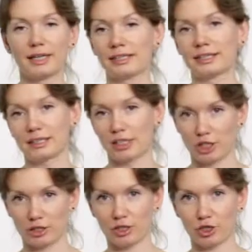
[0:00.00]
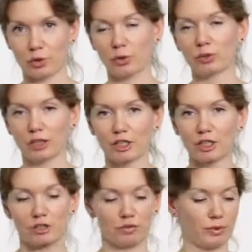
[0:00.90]
Этот защитный чехол
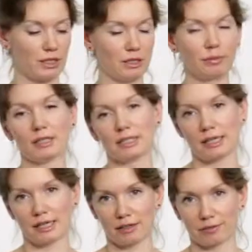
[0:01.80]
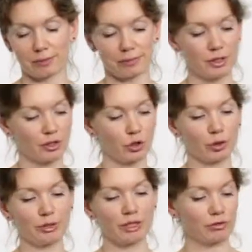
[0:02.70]
также совместим и с iCover.
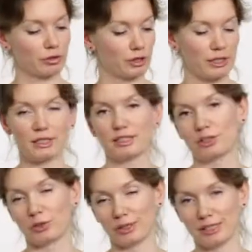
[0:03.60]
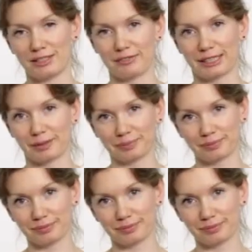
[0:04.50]
Кроме того, есть и другие цвета.